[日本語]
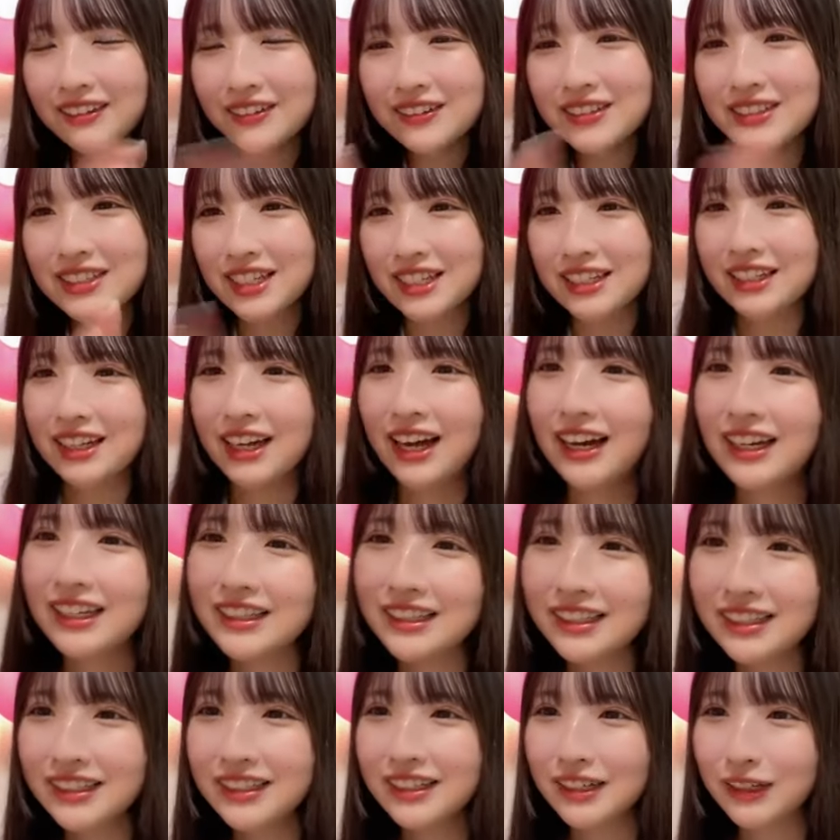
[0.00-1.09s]
ここちゃんに会
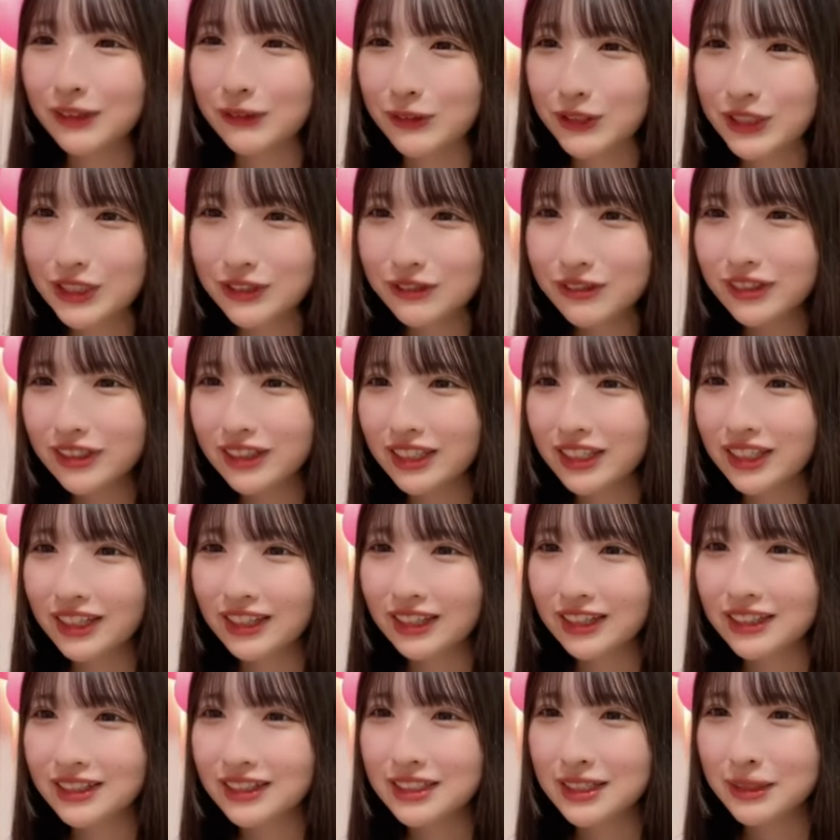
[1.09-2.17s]
いたいから押し打って
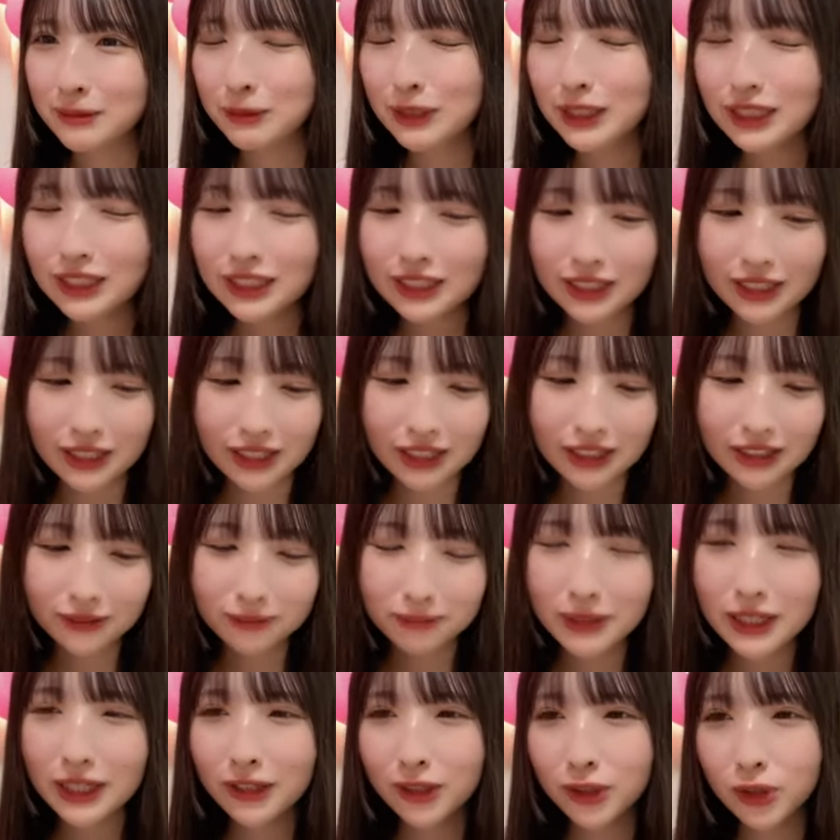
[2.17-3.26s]
じゃあ見に来て
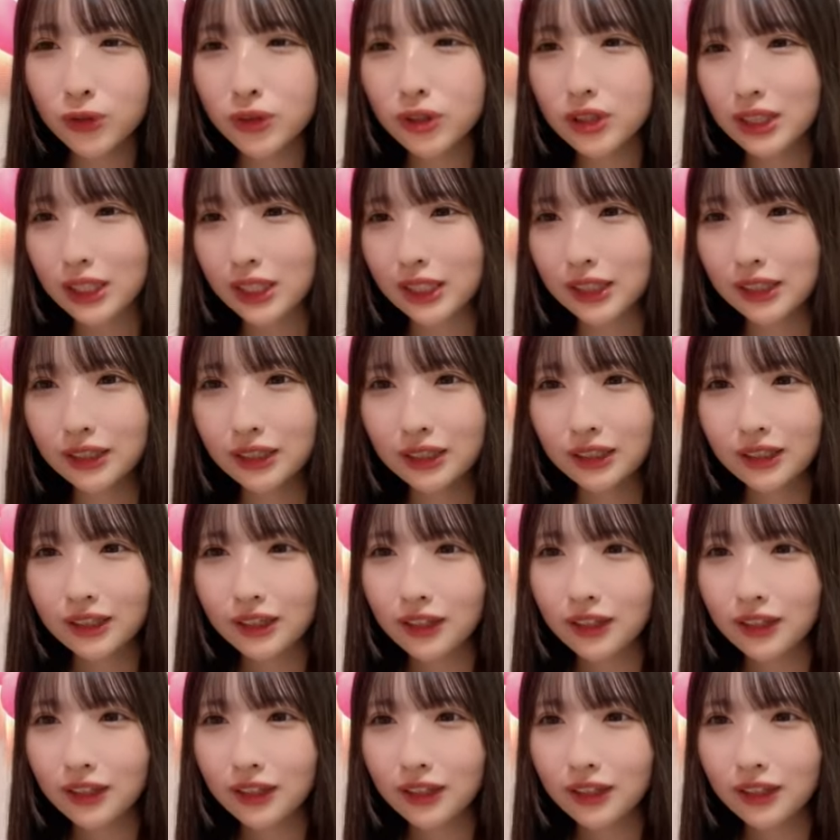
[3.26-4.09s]
メール取って